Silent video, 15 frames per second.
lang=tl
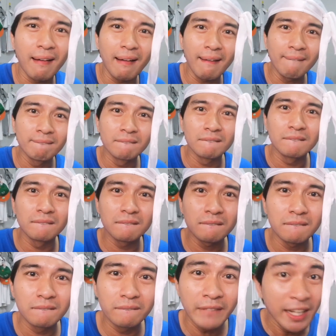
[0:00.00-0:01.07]
Ha? Hmm?
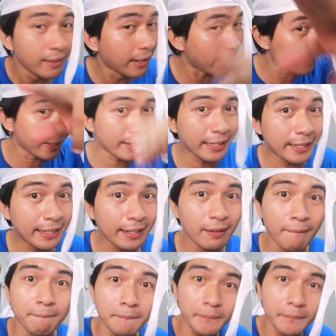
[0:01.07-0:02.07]
Hmm? Nangigigil.